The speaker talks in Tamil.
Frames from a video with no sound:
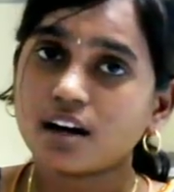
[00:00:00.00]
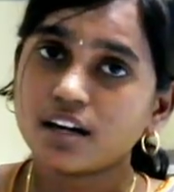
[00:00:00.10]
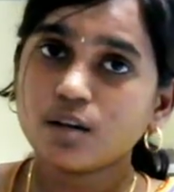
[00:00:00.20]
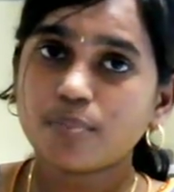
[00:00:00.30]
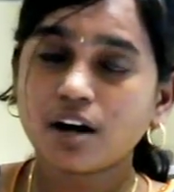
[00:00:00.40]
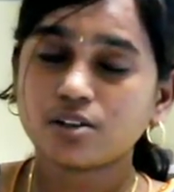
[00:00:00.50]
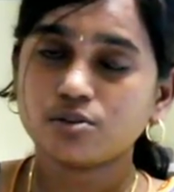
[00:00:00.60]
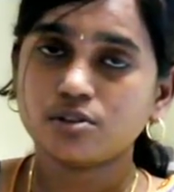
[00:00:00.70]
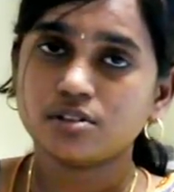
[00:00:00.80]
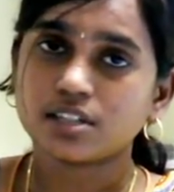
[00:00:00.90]
கண்டிப்பாக
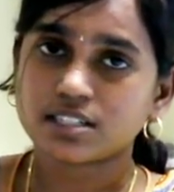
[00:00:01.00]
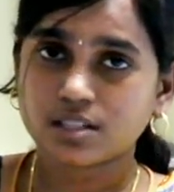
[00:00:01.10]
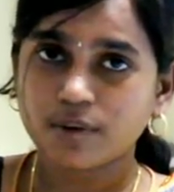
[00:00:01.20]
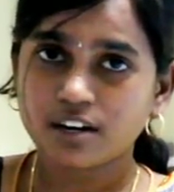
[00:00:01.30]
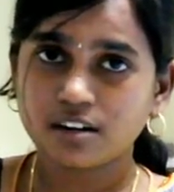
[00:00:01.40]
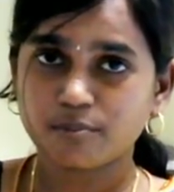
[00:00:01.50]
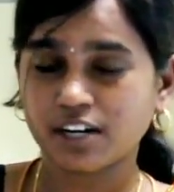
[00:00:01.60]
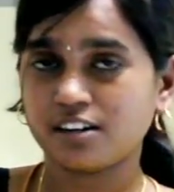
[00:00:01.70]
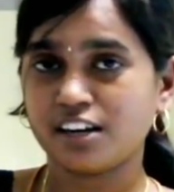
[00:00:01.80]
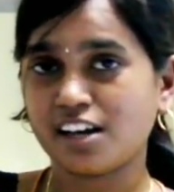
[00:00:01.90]
அது ஒரு கஷ்டமான
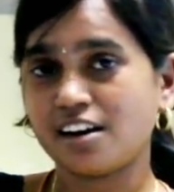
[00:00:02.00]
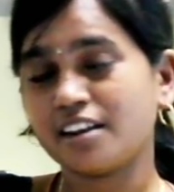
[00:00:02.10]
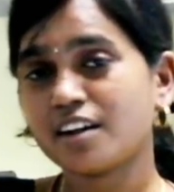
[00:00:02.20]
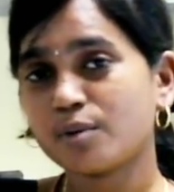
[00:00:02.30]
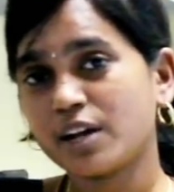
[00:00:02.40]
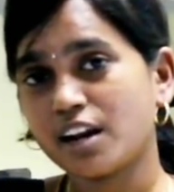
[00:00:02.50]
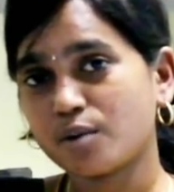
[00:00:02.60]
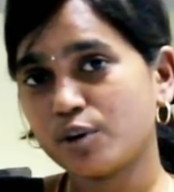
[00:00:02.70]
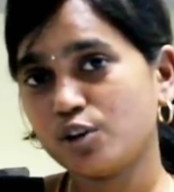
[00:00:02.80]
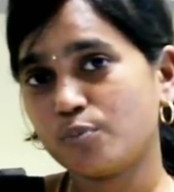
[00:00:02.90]
மனநிலையில தான் நம்ம
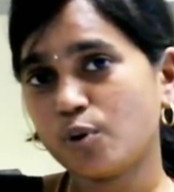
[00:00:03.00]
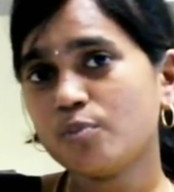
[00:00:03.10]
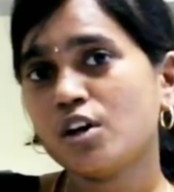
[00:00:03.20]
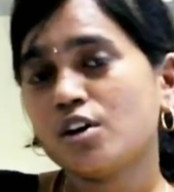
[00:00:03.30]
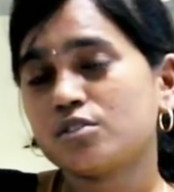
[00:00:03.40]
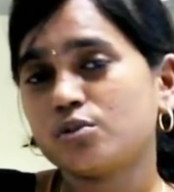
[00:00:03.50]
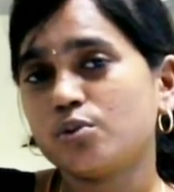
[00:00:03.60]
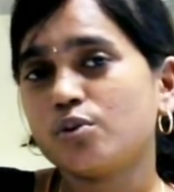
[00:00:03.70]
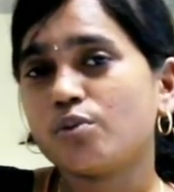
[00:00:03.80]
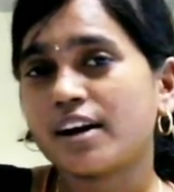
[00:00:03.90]
எல்லாருமே இருப்போம் ஸோ
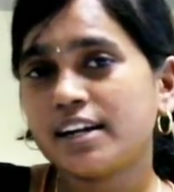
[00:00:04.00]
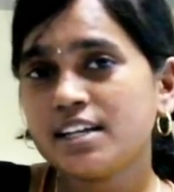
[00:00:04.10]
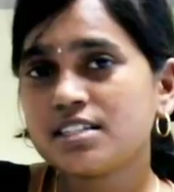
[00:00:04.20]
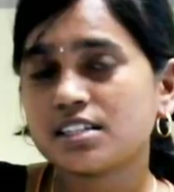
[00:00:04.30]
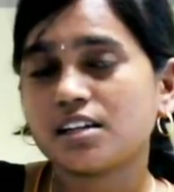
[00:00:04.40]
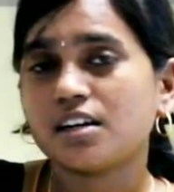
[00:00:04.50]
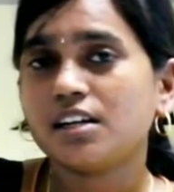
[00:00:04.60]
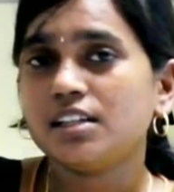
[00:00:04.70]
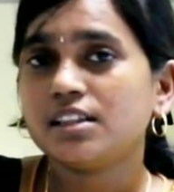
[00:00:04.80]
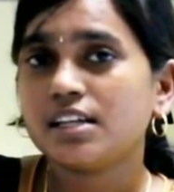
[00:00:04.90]
அட்லீஸ்ட்
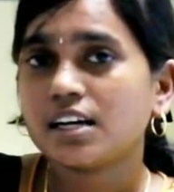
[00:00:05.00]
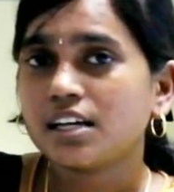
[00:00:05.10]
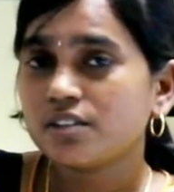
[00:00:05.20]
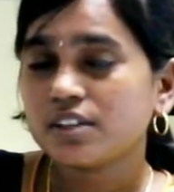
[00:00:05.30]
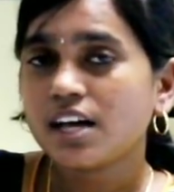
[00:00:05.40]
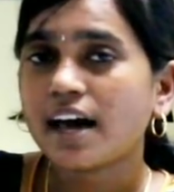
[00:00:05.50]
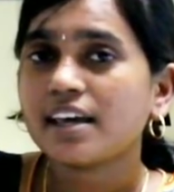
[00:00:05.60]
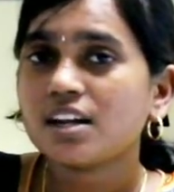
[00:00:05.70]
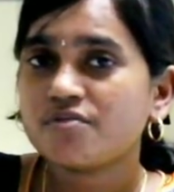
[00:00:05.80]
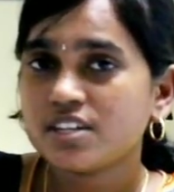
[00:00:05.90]
இந்த இது வந்து
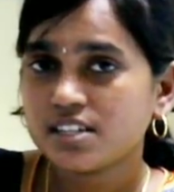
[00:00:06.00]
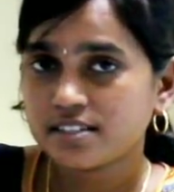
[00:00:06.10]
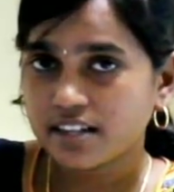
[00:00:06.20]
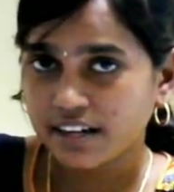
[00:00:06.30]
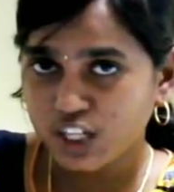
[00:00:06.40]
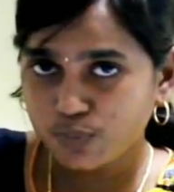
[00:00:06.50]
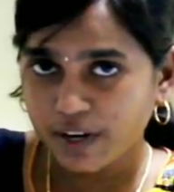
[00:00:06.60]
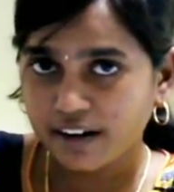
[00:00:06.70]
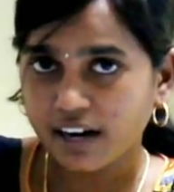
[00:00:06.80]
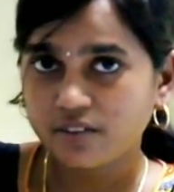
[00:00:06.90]
ஹையர் அஃபீஷியல்ஸை ரீச்
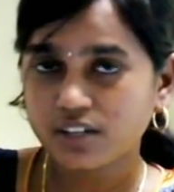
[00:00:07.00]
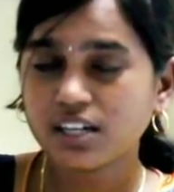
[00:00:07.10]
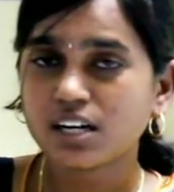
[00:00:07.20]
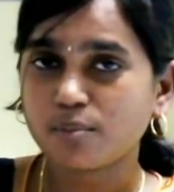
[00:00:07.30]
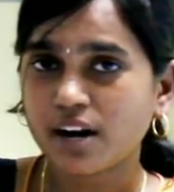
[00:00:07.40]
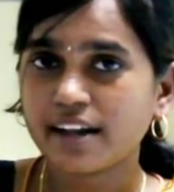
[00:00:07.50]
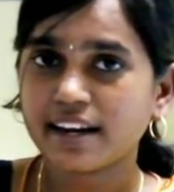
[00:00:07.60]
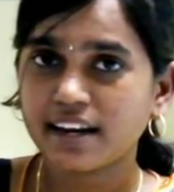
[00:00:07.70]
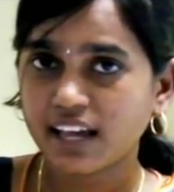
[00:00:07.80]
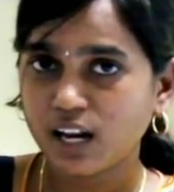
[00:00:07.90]
பண்ணுற அளவுக்கு நம்மளால்
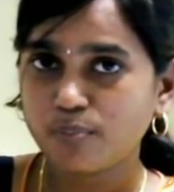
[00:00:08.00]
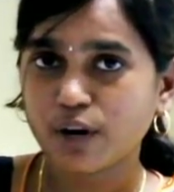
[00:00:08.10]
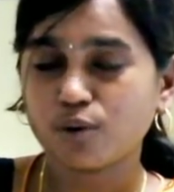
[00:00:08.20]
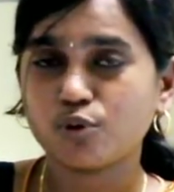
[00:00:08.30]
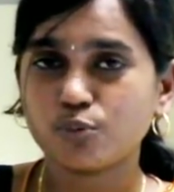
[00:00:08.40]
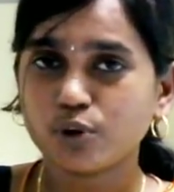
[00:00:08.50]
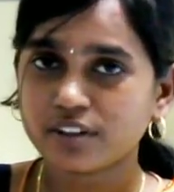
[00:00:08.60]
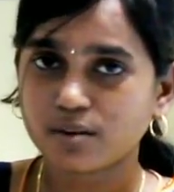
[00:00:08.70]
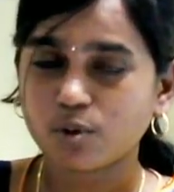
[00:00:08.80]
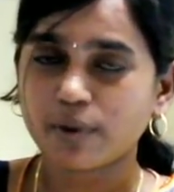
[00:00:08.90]
என்ன ஹெல்ப் பண்ண முடியுமோ
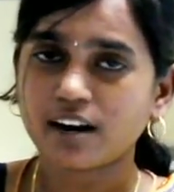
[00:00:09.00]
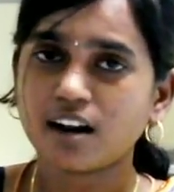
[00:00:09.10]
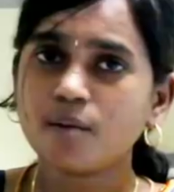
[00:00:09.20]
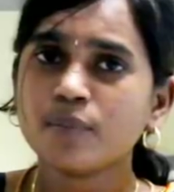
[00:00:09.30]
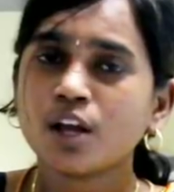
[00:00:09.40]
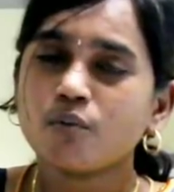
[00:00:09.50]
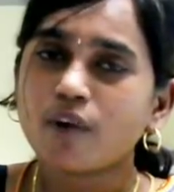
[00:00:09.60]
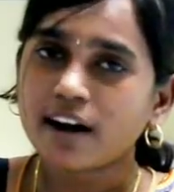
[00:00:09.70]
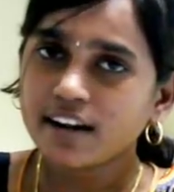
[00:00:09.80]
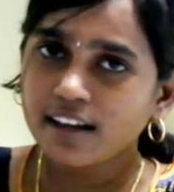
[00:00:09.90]
அதை நம்ம பண்ணலாம்
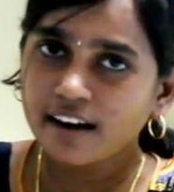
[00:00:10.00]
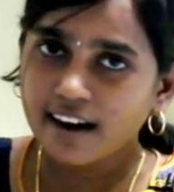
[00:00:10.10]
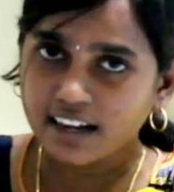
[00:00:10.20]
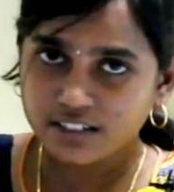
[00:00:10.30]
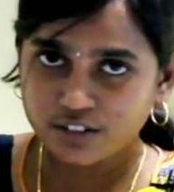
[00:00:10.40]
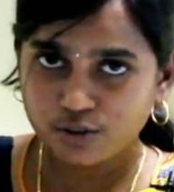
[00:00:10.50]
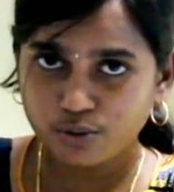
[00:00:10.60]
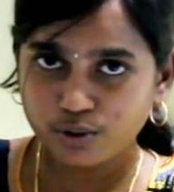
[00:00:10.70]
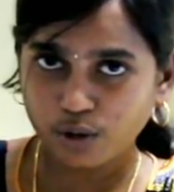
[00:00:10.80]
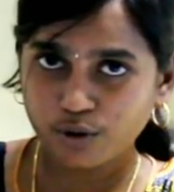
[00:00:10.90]
ஒன் இயர் ரிலாக்ஸேஷன்
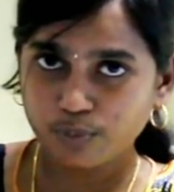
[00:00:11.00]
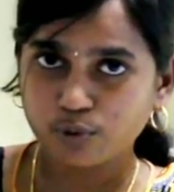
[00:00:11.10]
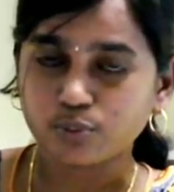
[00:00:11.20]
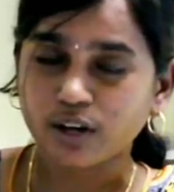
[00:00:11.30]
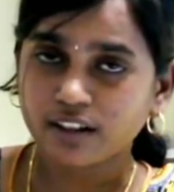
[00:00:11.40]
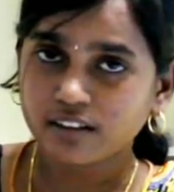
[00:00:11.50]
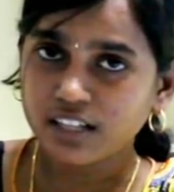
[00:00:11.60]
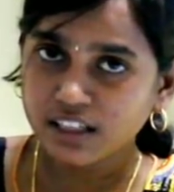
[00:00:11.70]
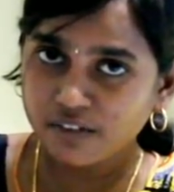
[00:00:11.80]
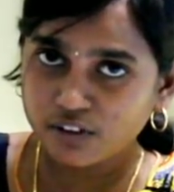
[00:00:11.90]
கொடுத்தா கூட போதும்
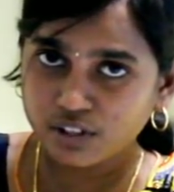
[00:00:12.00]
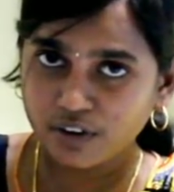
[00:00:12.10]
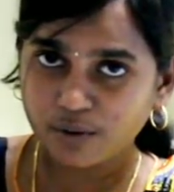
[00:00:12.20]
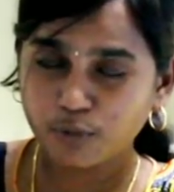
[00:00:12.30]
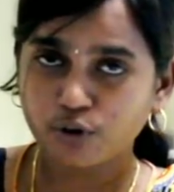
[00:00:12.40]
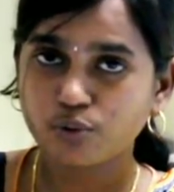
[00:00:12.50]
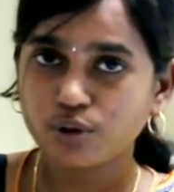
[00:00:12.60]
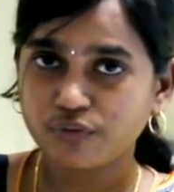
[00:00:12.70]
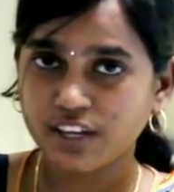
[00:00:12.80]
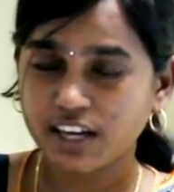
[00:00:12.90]
அதாவது இந்த வருஷம் வரப்போகிற
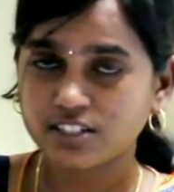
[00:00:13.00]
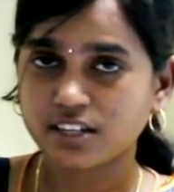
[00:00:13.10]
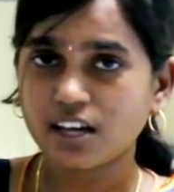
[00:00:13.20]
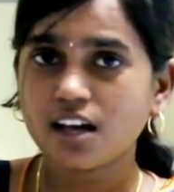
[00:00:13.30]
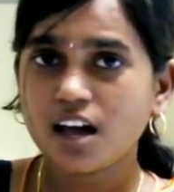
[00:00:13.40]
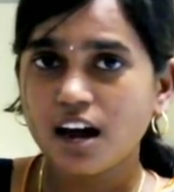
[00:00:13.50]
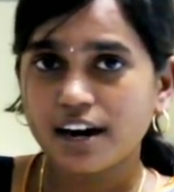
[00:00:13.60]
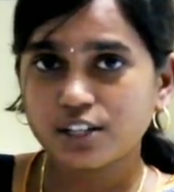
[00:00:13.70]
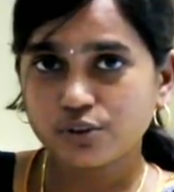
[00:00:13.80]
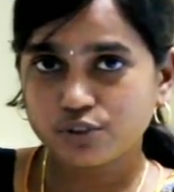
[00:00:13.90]
நோட்டிஃபிகேஷனை
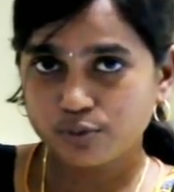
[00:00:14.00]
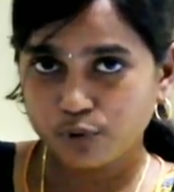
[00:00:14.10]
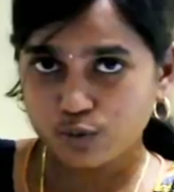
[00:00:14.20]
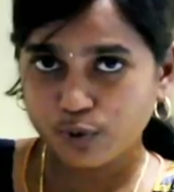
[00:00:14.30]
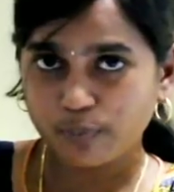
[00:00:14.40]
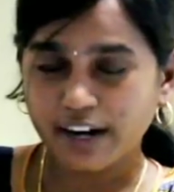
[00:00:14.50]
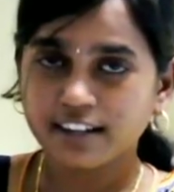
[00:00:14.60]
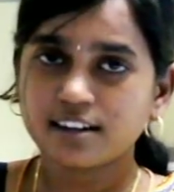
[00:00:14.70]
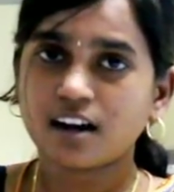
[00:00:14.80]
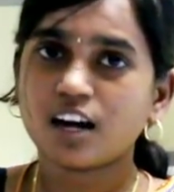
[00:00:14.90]
அடுத்த வருஷம் போஸ்ட்போன்
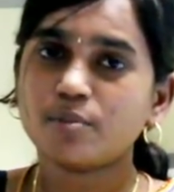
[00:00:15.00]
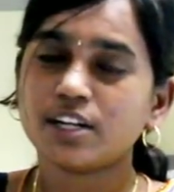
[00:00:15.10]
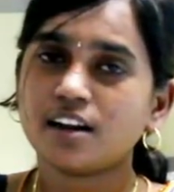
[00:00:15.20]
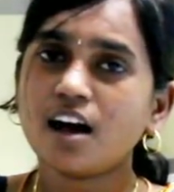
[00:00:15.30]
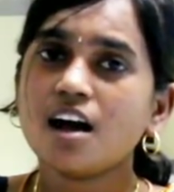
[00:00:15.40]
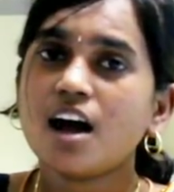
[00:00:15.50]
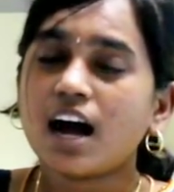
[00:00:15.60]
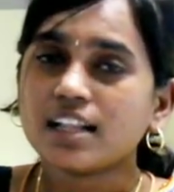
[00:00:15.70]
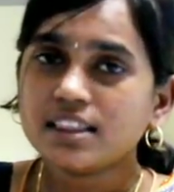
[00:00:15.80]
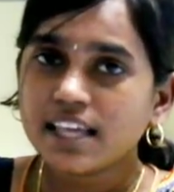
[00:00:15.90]
பண்ணியிருக்காங்க அப்படின்னா
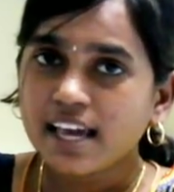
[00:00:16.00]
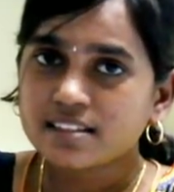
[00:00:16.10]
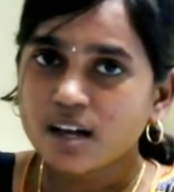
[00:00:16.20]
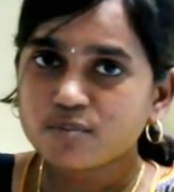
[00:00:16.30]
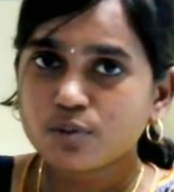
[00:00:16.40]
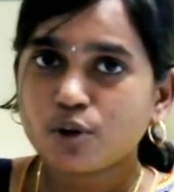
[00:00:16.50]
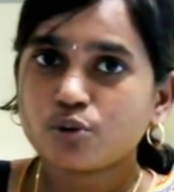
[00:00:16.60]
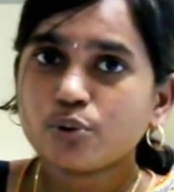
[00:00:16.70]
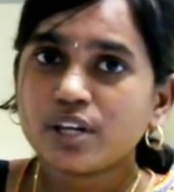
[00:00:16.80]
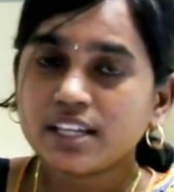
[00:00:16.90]
அந்த எக்ஸாம்ஸை
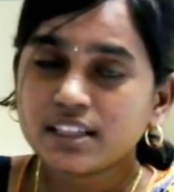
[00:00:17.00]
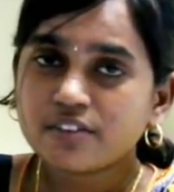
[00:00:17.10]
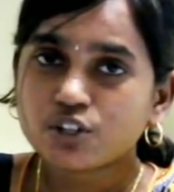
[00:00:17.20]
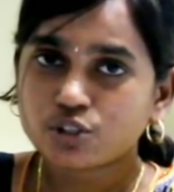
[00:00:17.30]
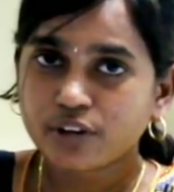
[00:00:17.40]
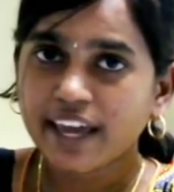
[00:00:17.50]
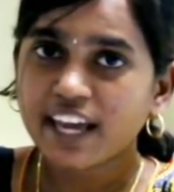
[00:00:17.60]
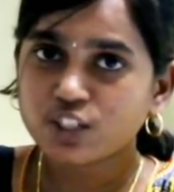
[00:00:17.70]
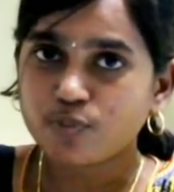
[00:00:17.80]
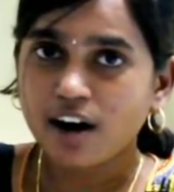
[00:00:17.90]
மட்டும் இந்த வருஷம்
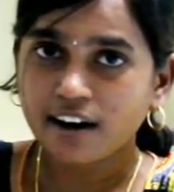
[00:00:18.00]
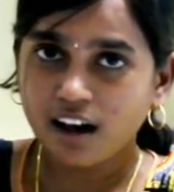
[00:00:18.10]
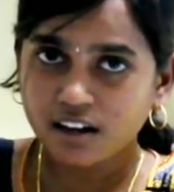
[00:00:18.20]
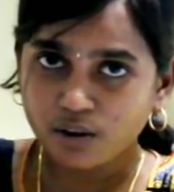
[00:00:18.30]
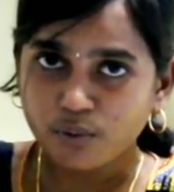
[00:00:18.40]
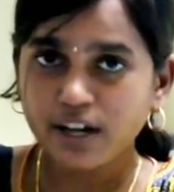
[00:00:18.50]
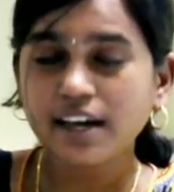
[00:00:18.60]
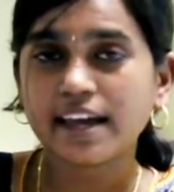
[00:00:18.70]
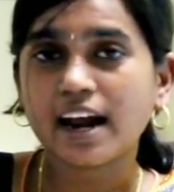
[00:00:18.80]
ஏஜ் பார் ஆகிறவங்க